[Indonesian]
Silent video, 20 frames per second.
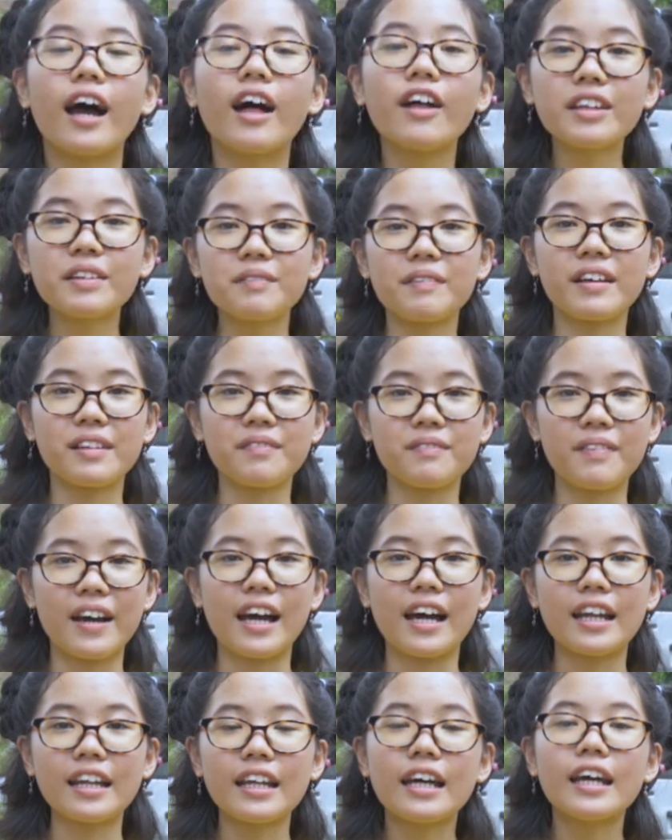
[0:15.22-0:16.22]
Halo
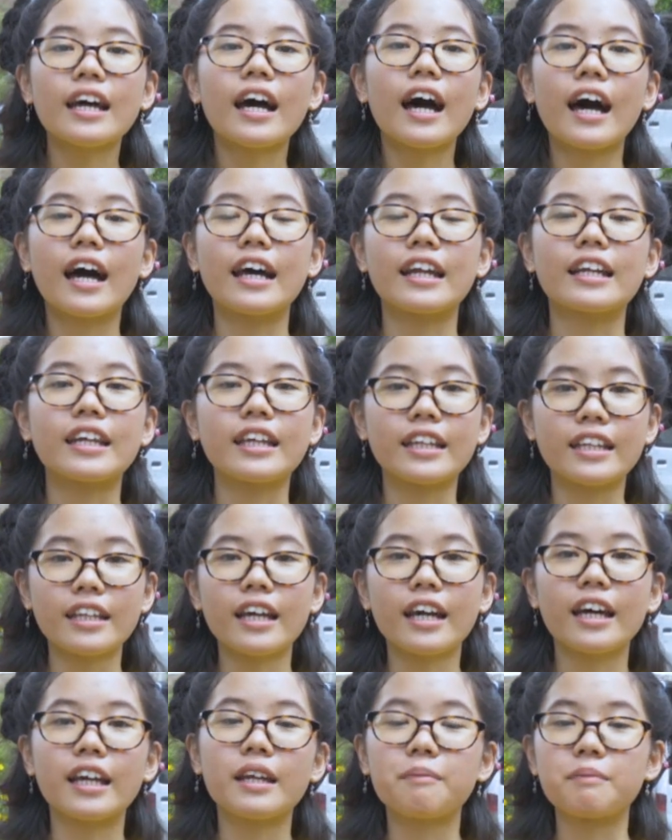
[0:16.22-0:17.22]
teman-teman, hari
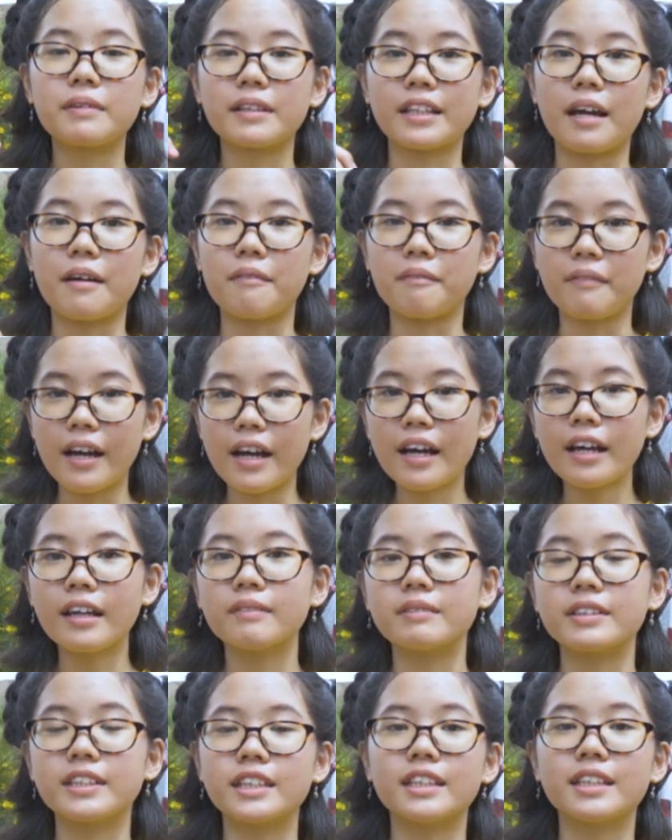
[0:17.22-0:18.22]
ini hari pertama
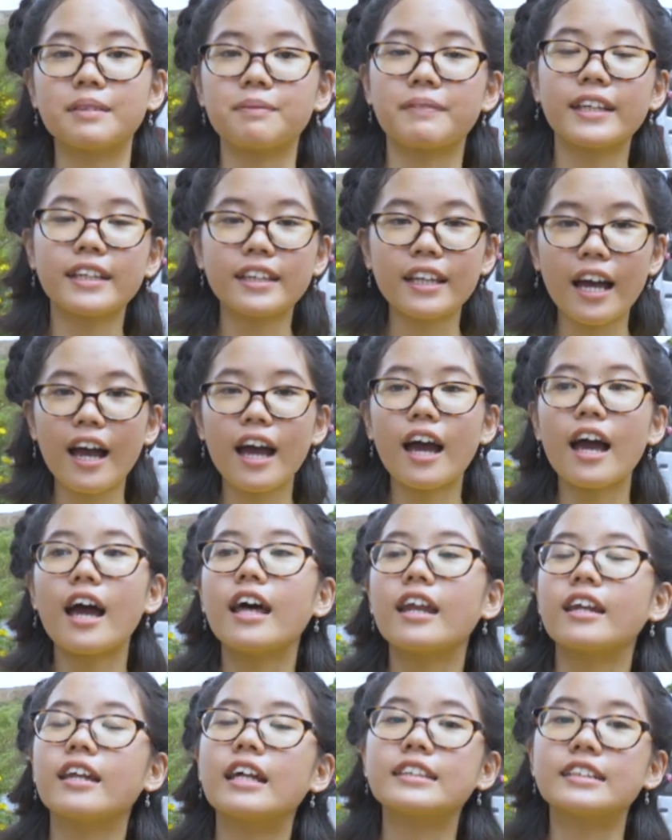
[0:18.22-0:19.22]
Mission Trip kita
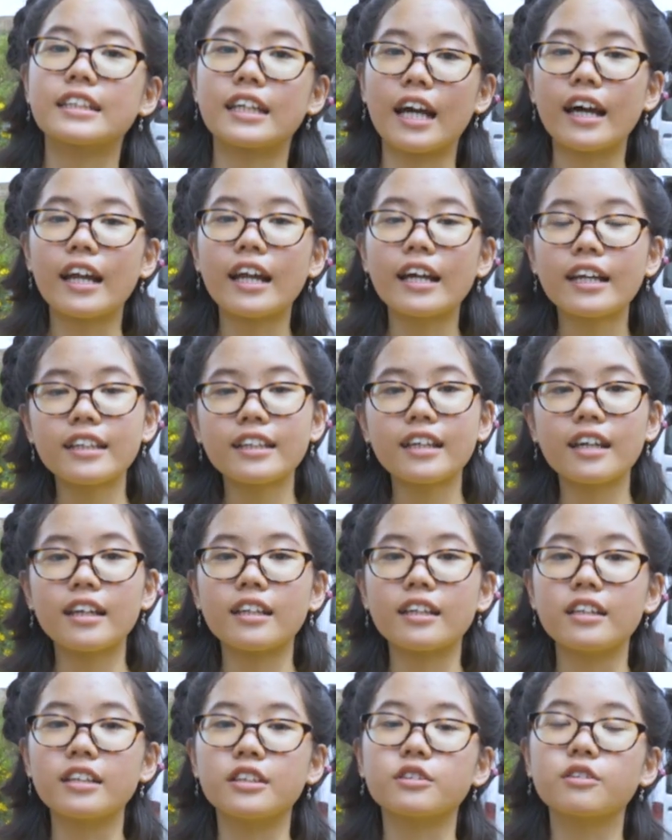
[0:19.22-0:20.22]
dan sekarang kita
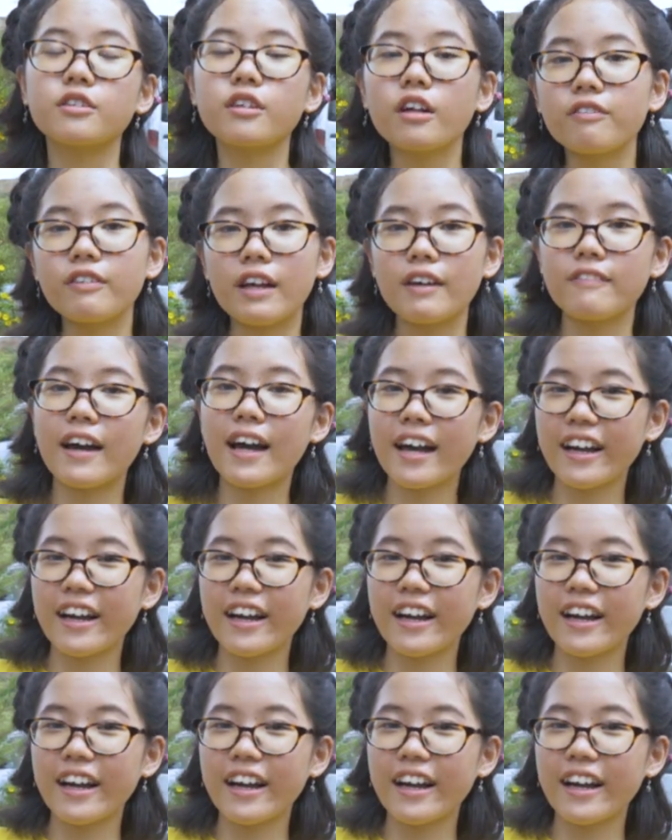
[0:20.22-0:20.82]
ada di School of Life